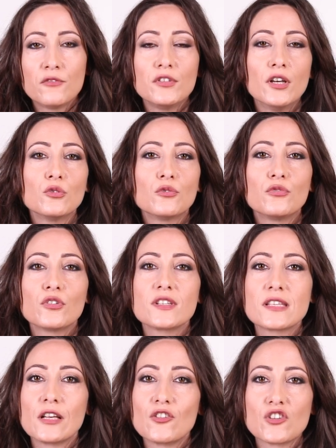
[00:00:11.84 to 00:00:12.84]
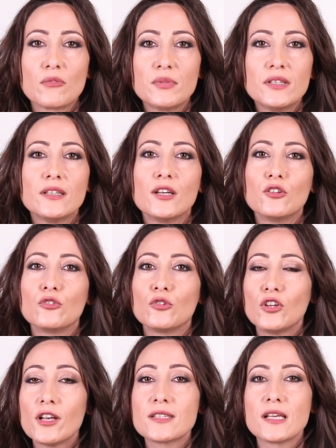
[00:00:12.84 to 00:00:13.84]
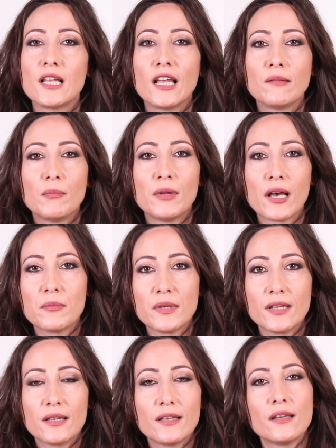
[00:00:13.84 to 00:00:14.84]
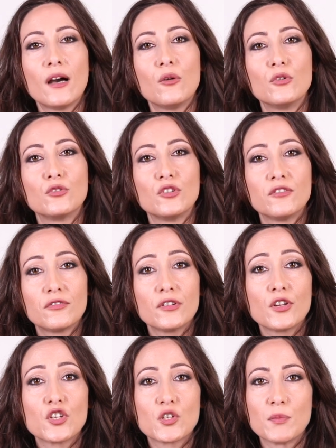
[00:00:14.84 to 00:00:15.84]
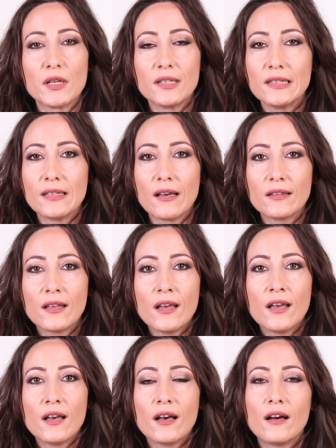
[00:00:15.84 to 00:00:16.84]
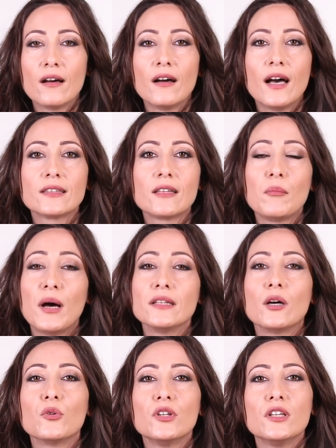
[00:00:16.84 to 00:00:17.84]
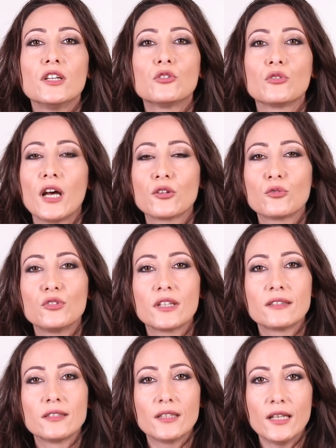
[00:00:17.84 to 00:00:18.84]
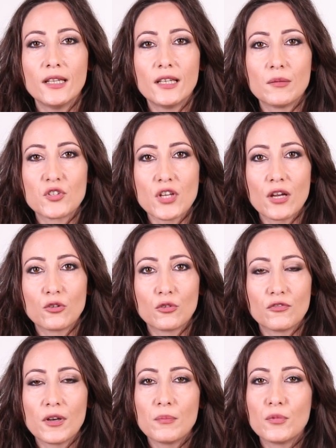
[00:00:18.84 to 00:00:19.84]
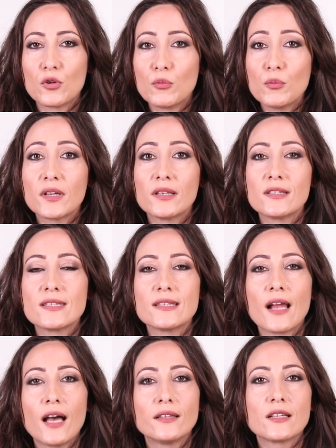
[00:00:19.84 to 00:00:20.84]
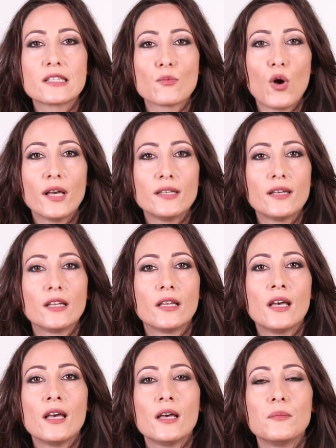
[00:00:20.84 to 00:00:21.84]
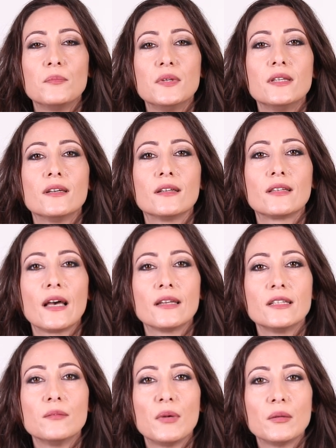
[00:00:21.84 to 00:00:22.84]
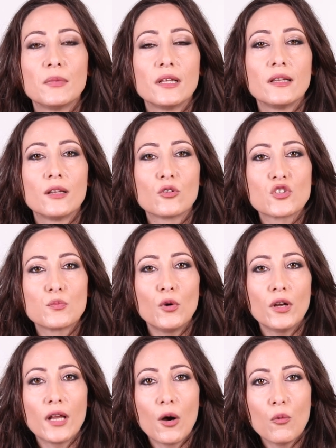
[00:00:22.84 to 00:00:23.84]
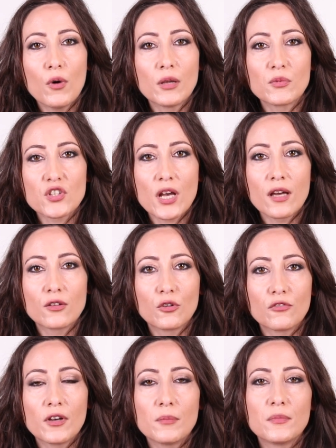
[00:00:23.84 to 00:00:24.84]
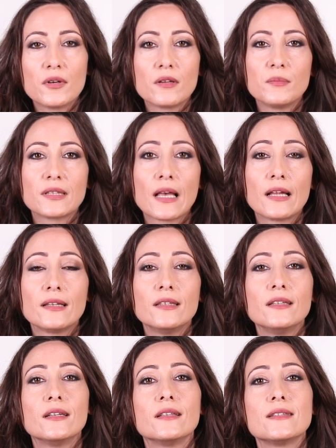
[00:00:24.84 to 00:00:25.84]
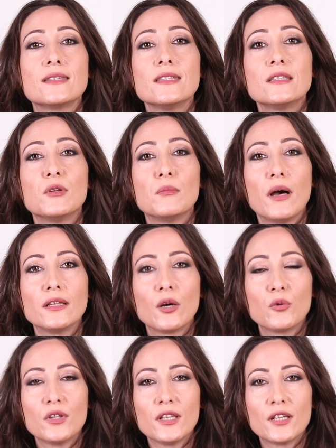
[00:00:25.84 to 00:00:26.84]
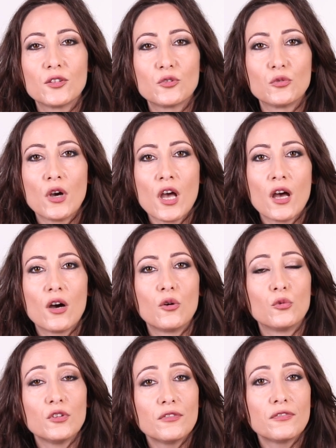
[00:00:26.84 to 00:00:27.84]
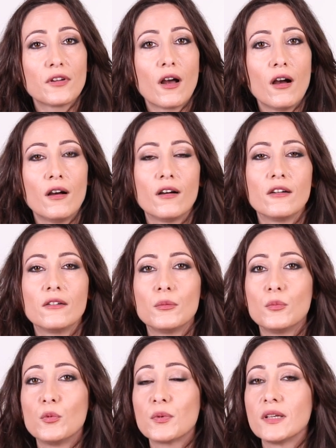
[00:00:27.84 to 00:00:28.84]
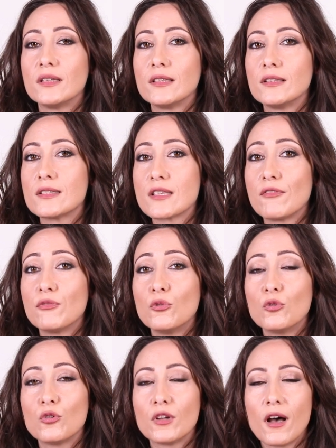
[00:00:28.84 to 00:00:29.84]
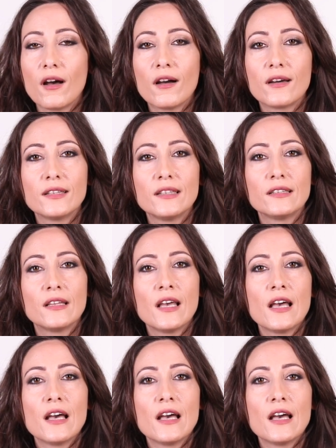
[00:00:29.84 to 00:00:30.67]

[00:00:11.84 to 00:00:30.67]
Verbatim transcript: في عنده فرصه ايجابيه انه يحصل على مبلغ مالي او انه ينفرج ماليا آه، حتى معنوياته رح تكون كتير عالية بشهر نوفمبر ممكن يصير حدث معين بتقريبا بالاسبوع الاول من شهر نوفمبر بتخليه يزيد من معنوياته ويفرح آه، ممكن يصفقوا له الاخرين